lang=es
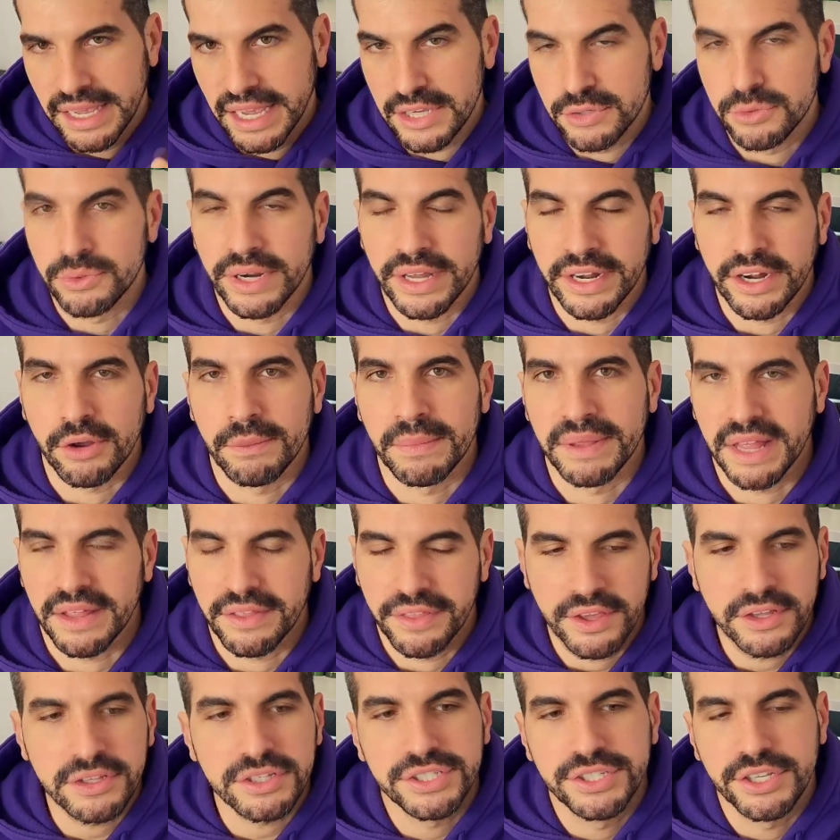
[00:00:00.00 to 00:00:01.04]
es una
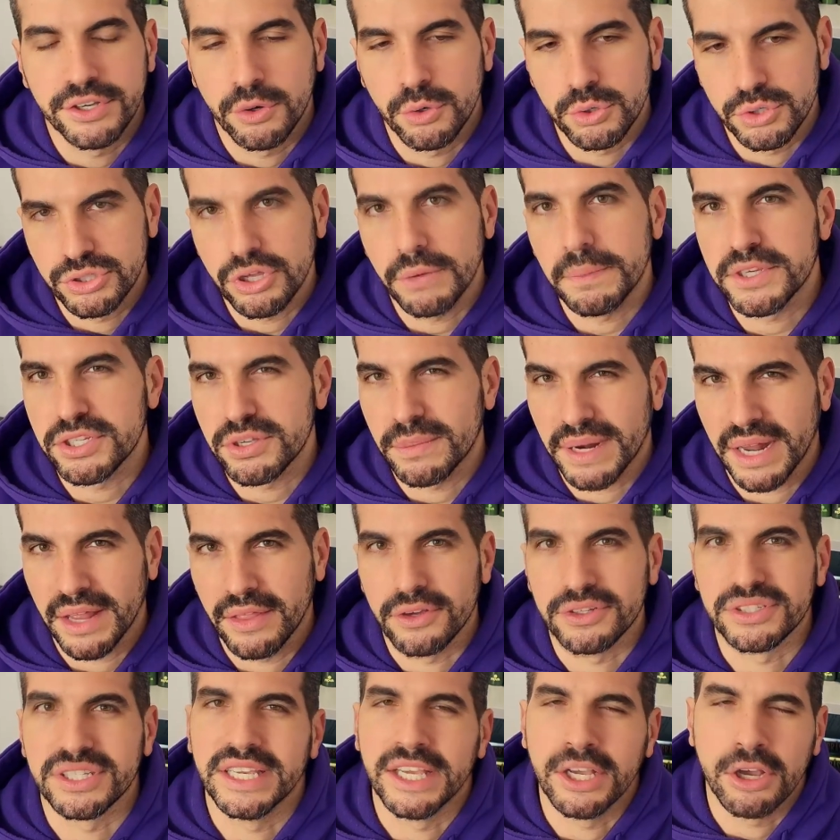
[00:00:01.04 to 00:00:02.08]
recomendación. Si os gustó Piso para
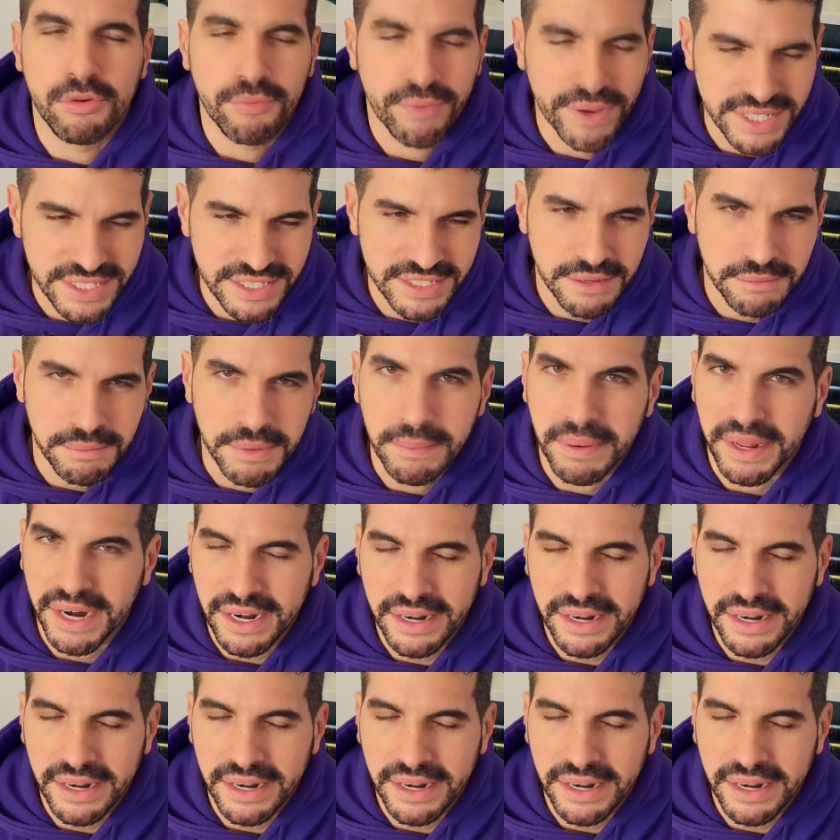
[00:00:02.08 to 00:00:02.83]
dos y confiestes en mí para